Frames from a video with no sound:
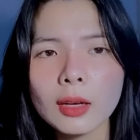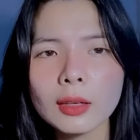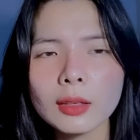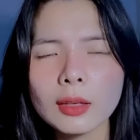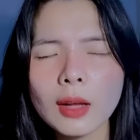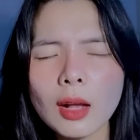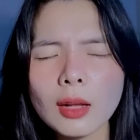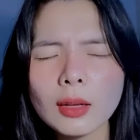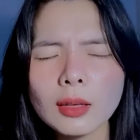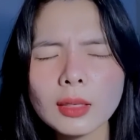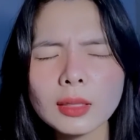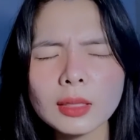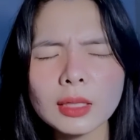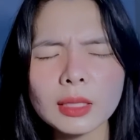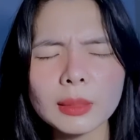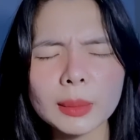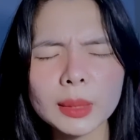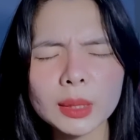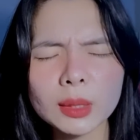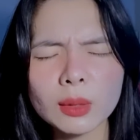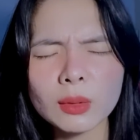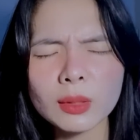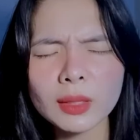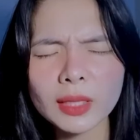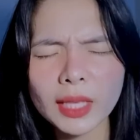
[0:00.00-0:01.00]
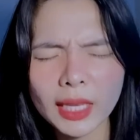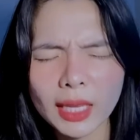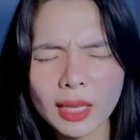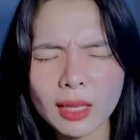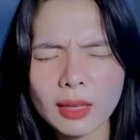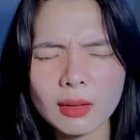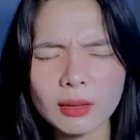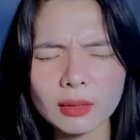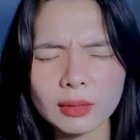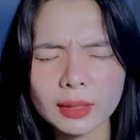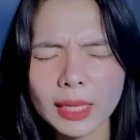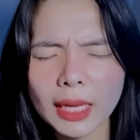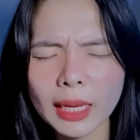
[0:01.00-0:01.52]
ngất thì mình có nghe
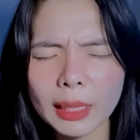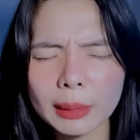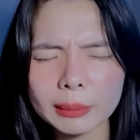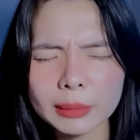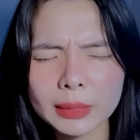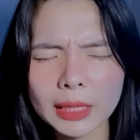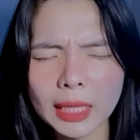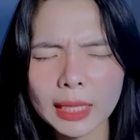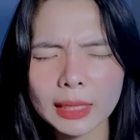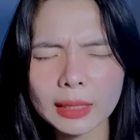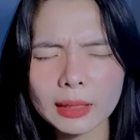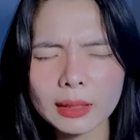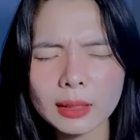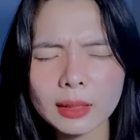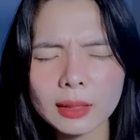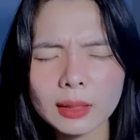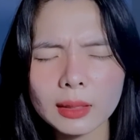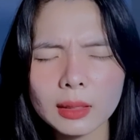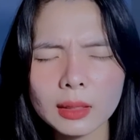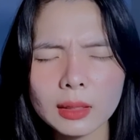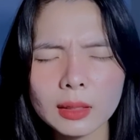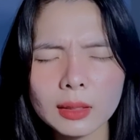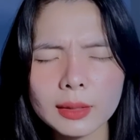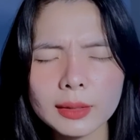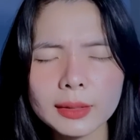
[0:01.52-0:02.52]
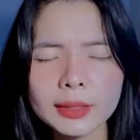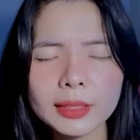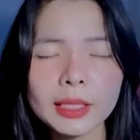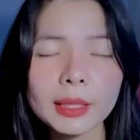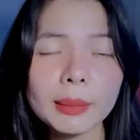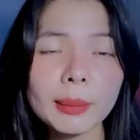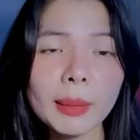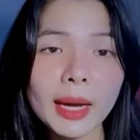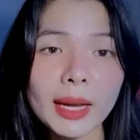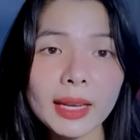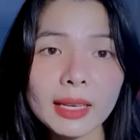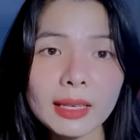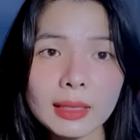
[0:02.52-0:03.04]
được cái âm thanh á chị
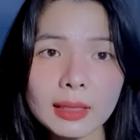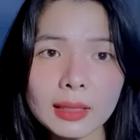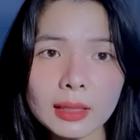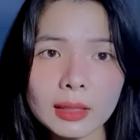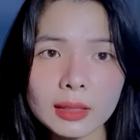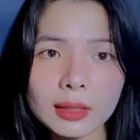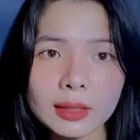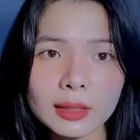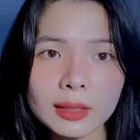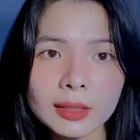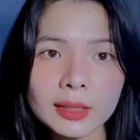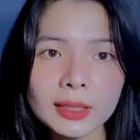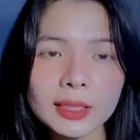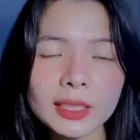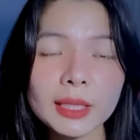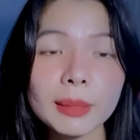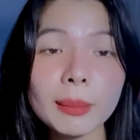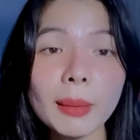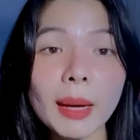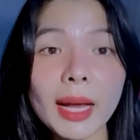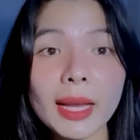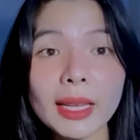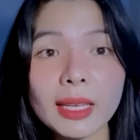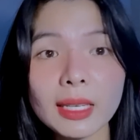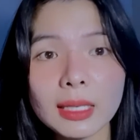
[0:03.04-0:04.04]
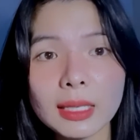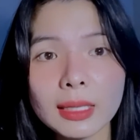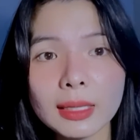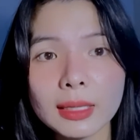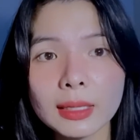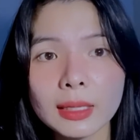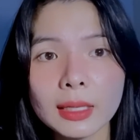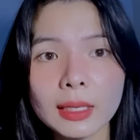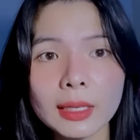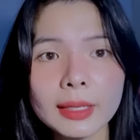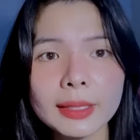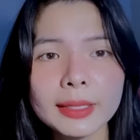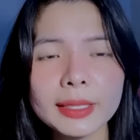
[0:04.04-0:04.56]
mai ơi chị mai ơi
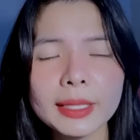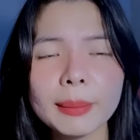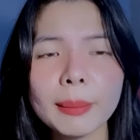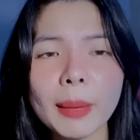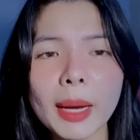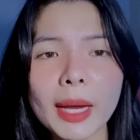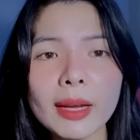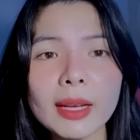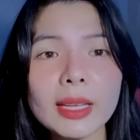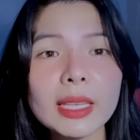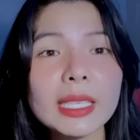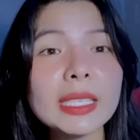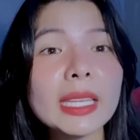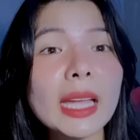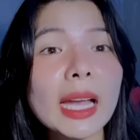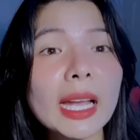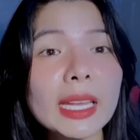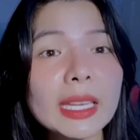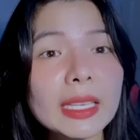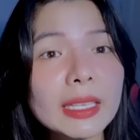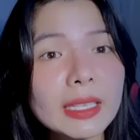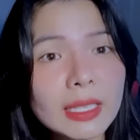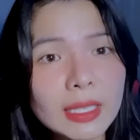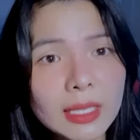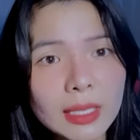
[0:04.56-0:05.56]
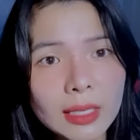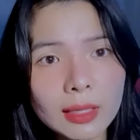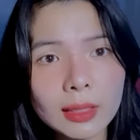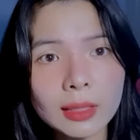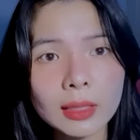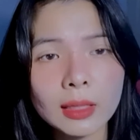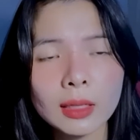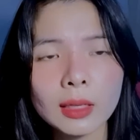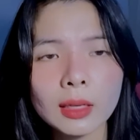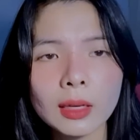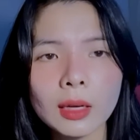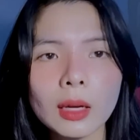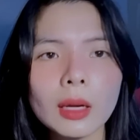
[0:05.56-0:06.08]
chị mai ơi dậy đi
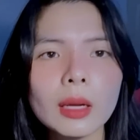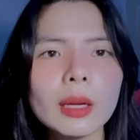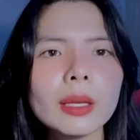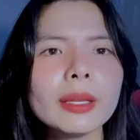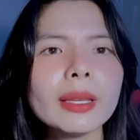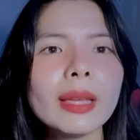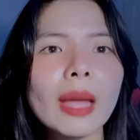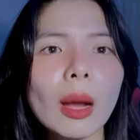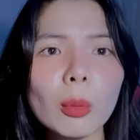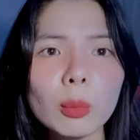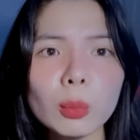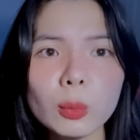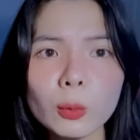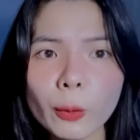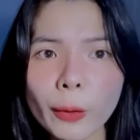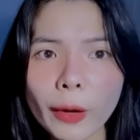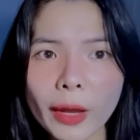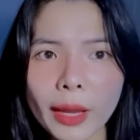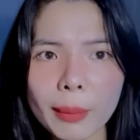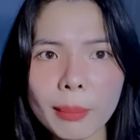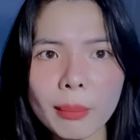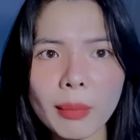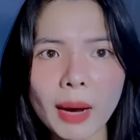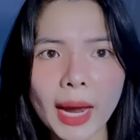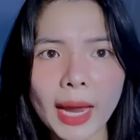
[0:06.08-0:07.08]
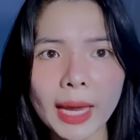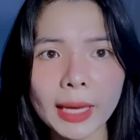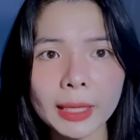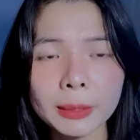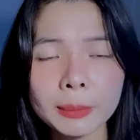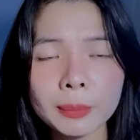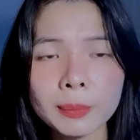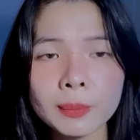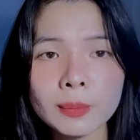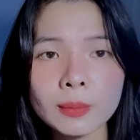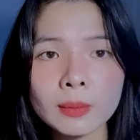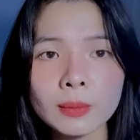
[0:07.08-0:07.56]
giọng của em bạn